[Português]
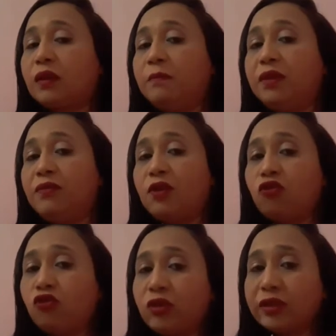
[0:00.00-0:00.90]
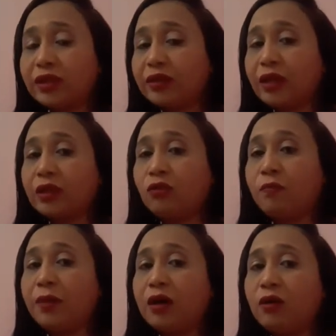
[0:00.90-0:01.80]
me vestia sentada no
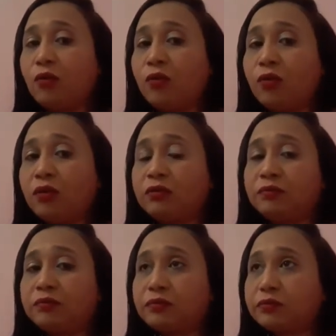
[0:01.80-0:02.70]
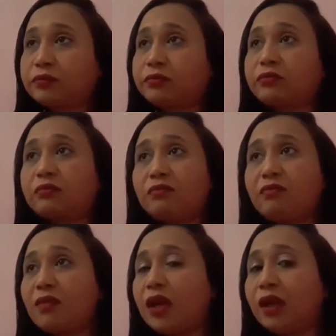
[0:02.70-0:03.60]
banco.
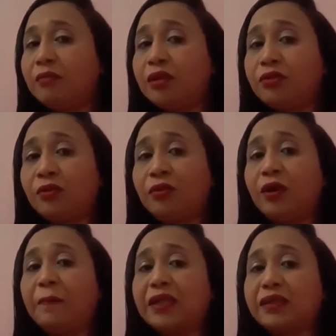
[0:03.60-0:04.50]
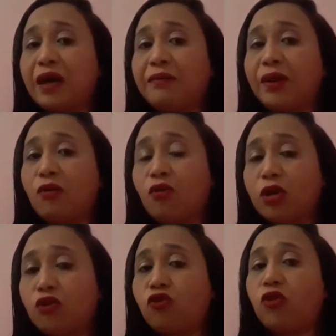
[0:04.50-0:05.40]
Era muito ruim, eu passava a
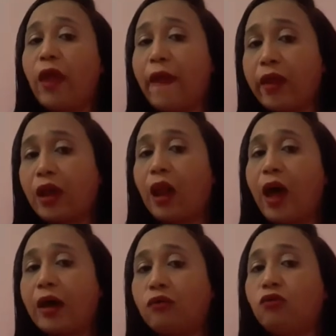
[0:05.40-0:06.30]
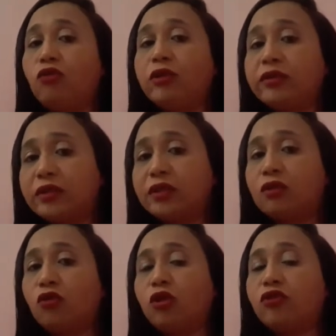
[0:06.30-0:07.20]
noite em claro, noites e
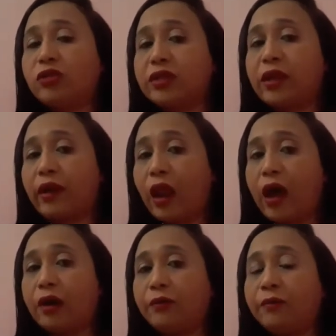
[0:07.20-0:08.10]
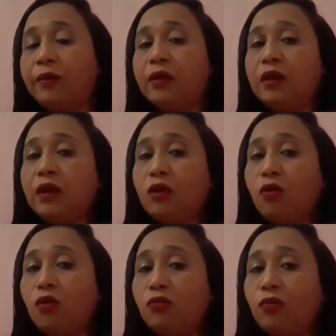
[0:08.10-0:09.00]
noites em claro,
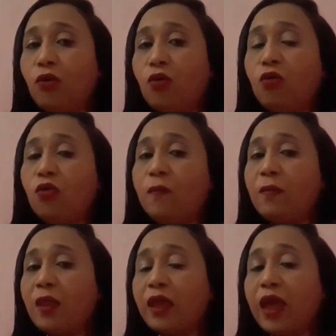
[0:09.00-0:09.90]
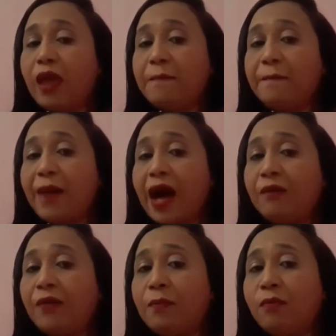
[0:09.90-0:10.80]
com dor,
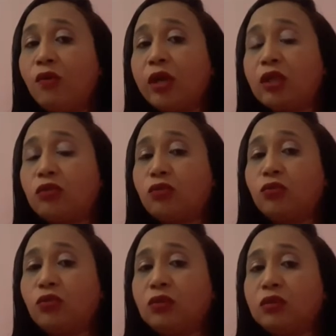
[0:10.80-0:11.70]
queimava muito.